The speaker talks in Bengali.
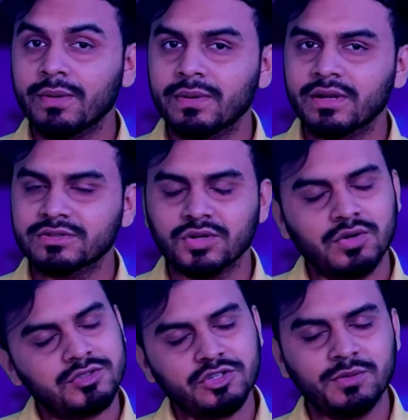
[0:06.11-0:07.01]
পাবেন না
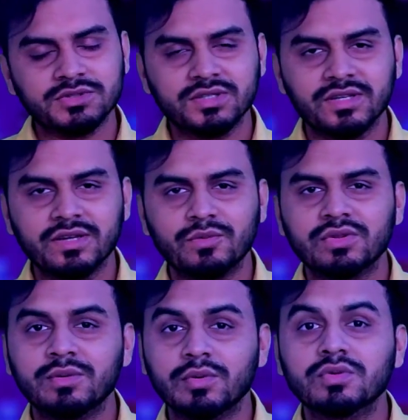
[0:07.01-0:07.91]
সকল সমস্যা থেকে
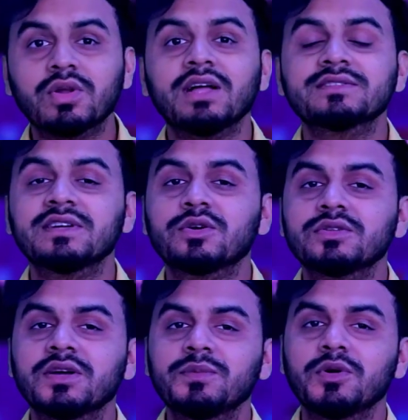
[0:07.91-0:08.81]
মুক্তি বন্ধুরা আজকে
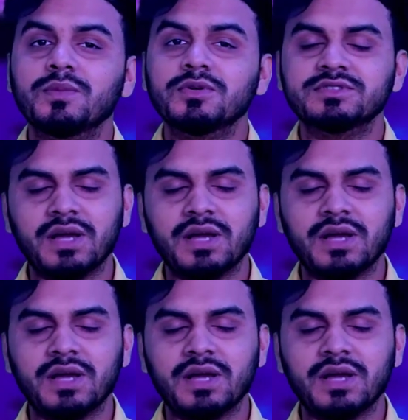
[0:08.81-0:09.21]
কথা বলবো